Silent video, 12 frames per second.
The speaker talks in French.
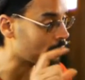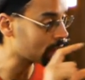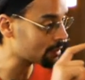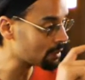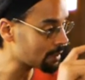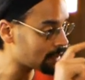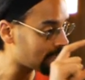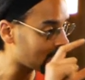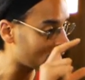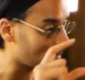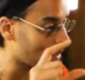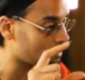entend qu'il y a
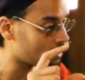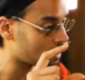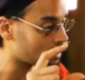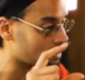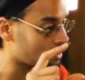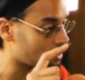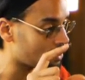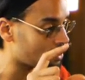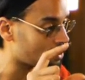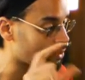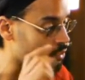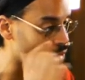quand même
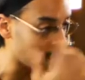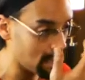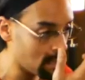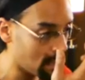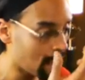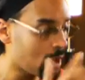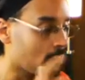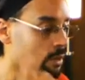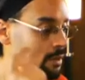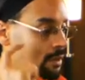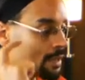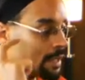du nez, on entend